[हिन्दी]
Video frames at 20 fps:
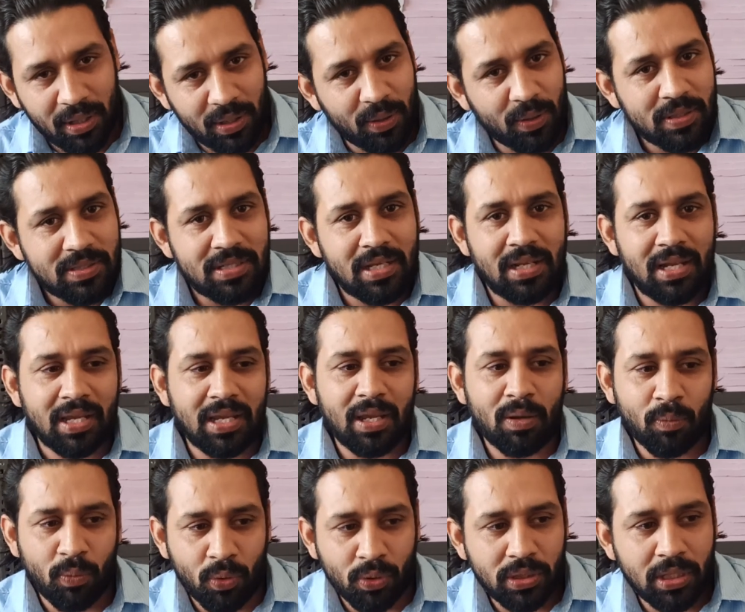वीडियो हाँ अच्छी लगे
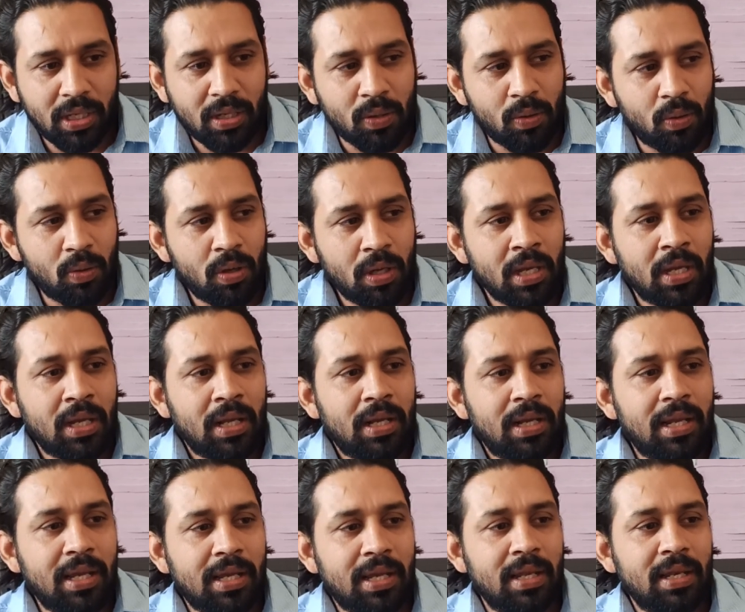वो देखो
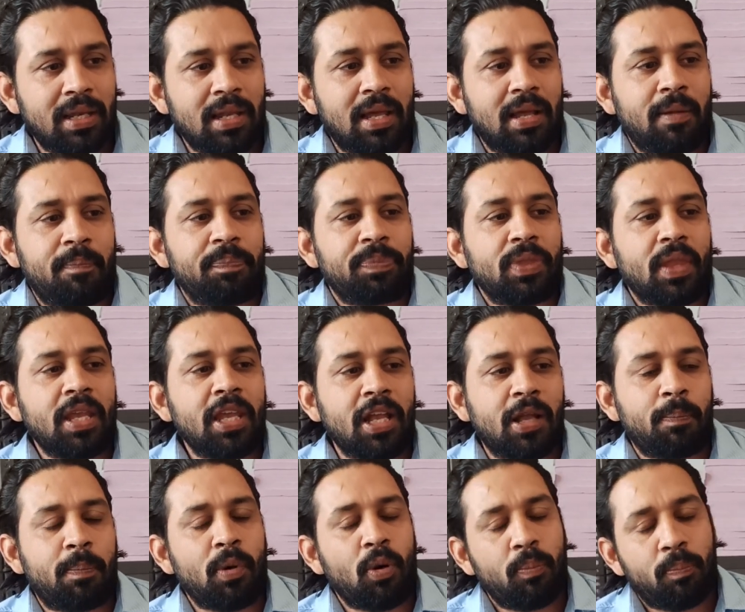लेकिन ना
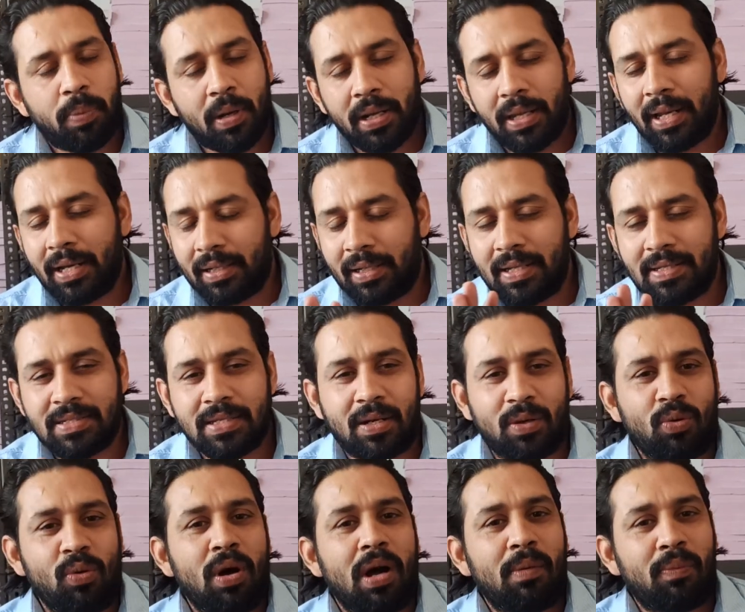एक प्रॉपर एक टीचर
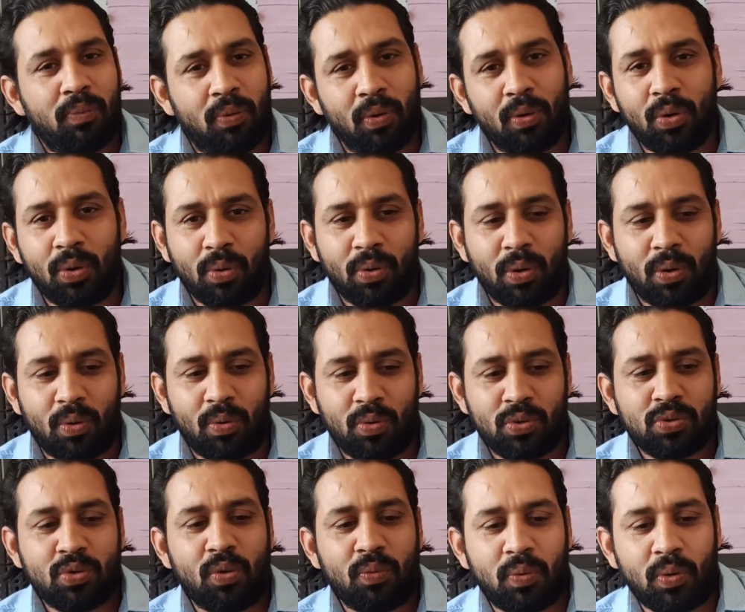को आप फॉलो करो
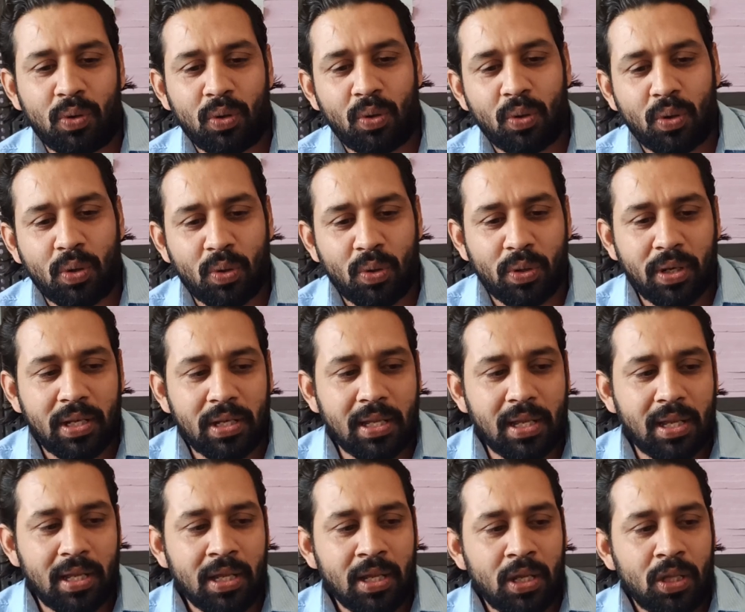उसको फॉलो करोगे
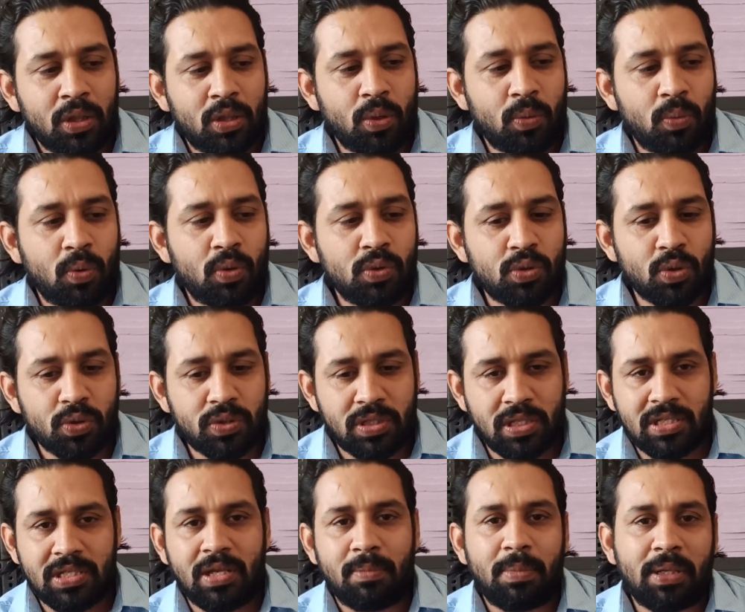ना तो वो जो
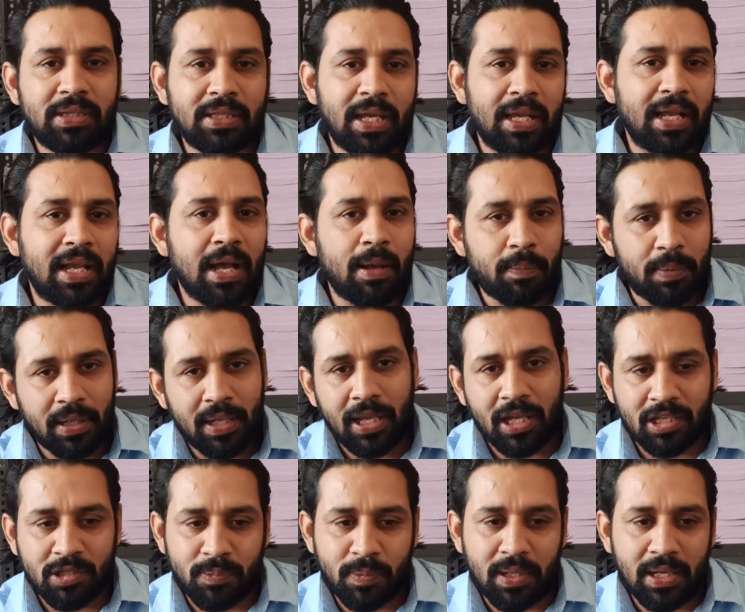चीज़ें बताएगा अपने
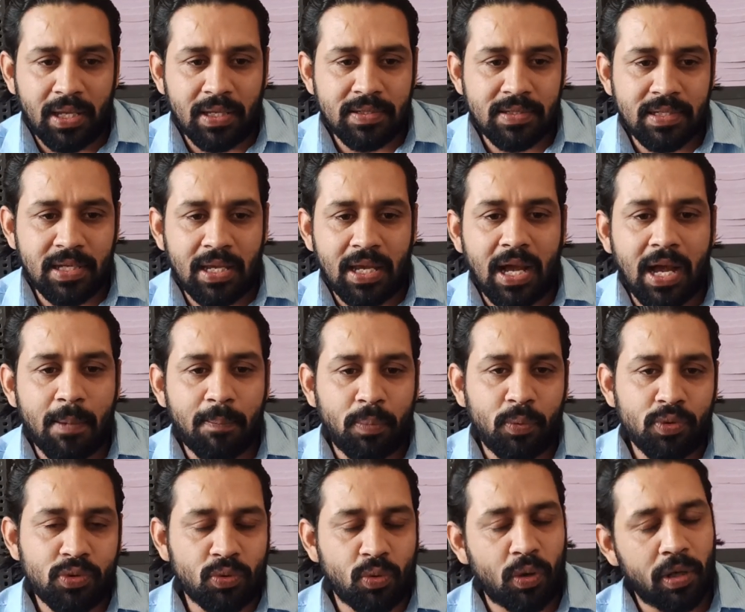एक्सपीरियंस से आप
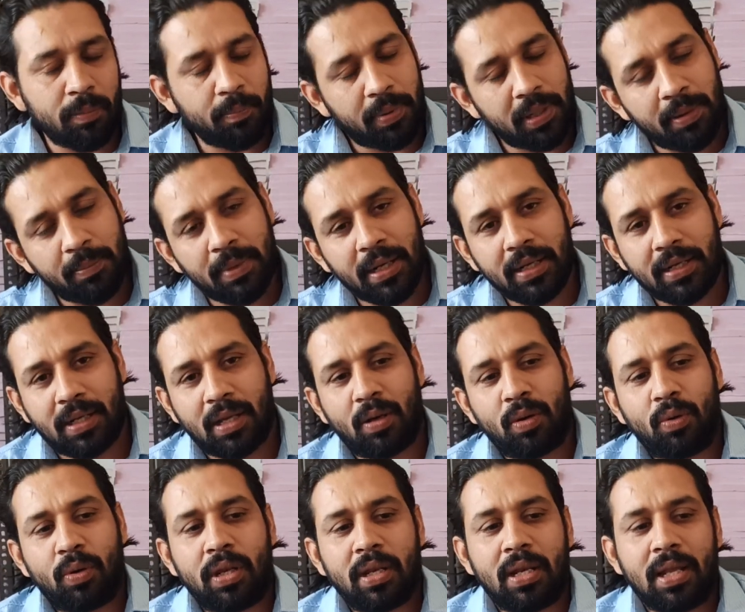उसको इम्प्लीमेंट
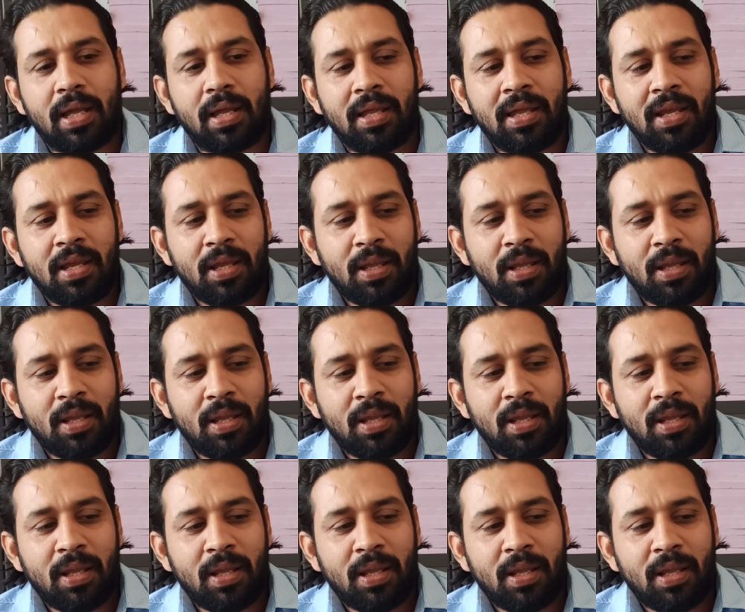करोगे ना